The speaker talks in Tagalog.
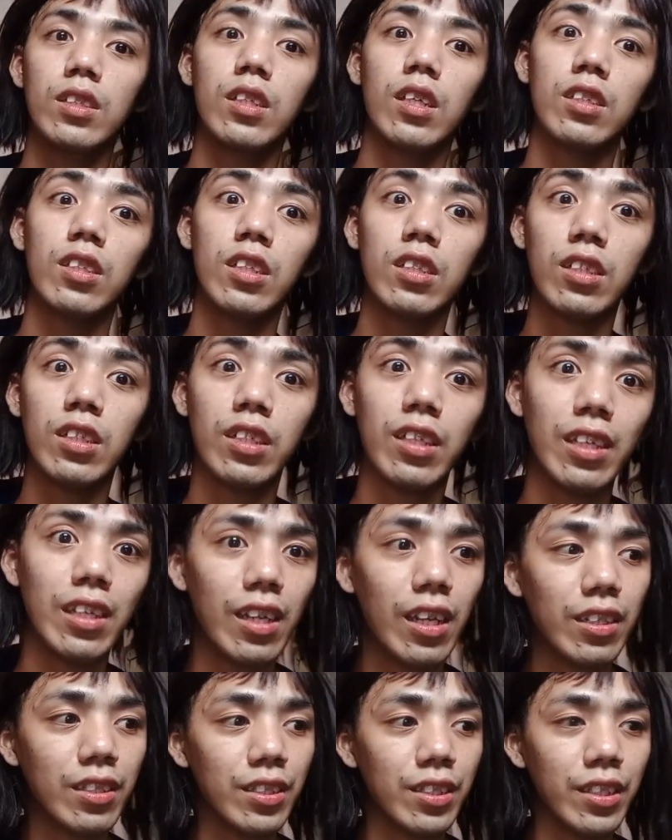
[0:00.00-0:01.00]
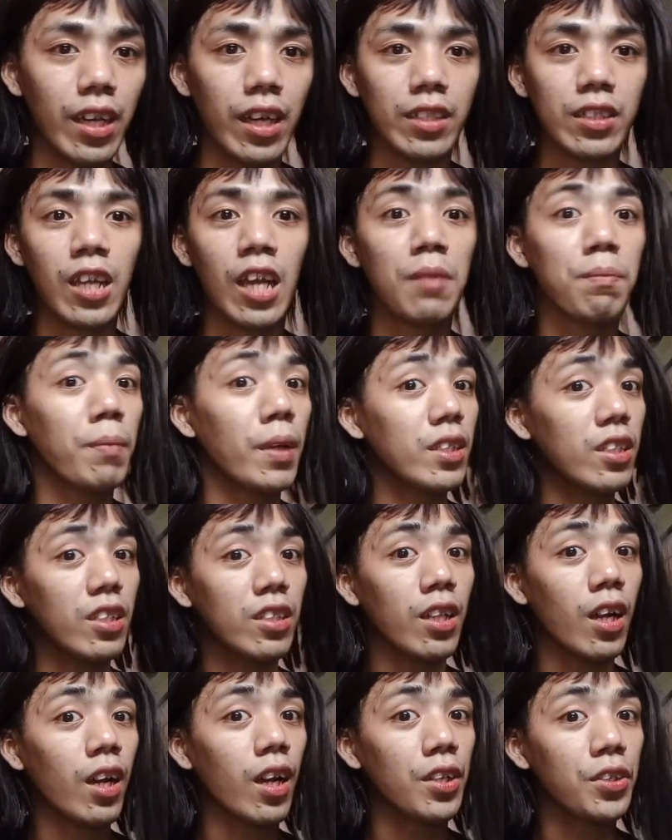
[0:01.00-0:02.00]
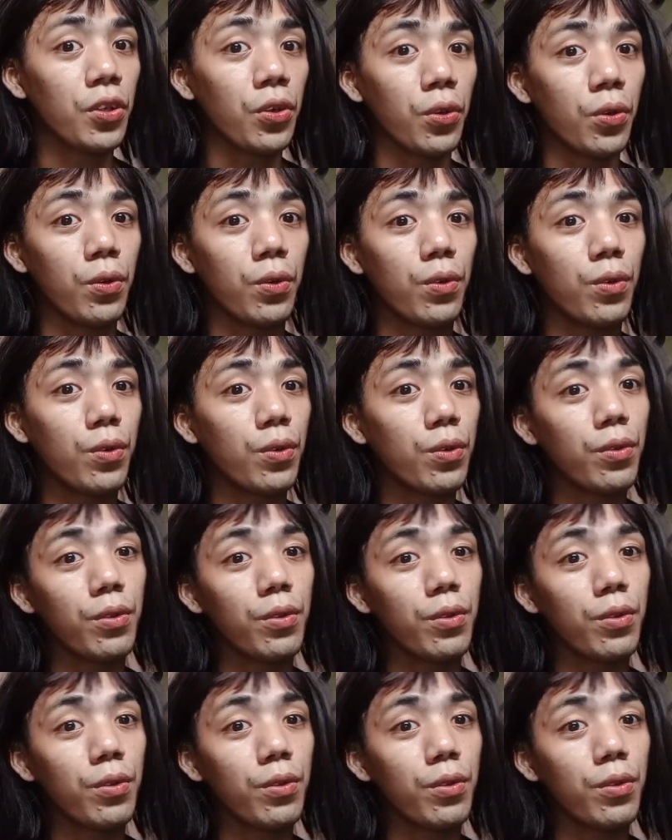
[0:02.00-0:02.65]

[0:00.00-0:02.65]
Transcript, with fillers: di ka titigilan yan kahit bati na kayo